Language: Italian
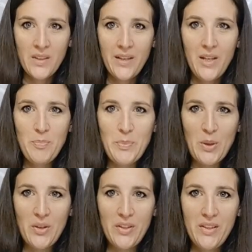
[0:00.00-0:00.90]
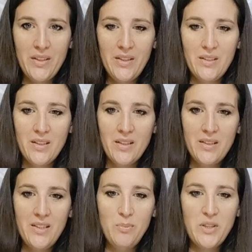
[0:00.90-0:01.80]
e poi il
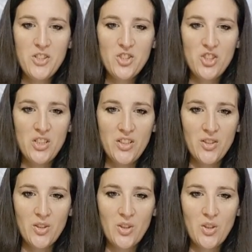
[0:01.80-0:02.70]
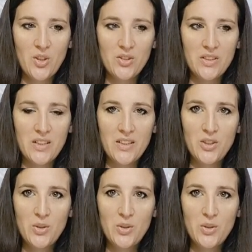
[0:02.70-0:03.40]
libriccino con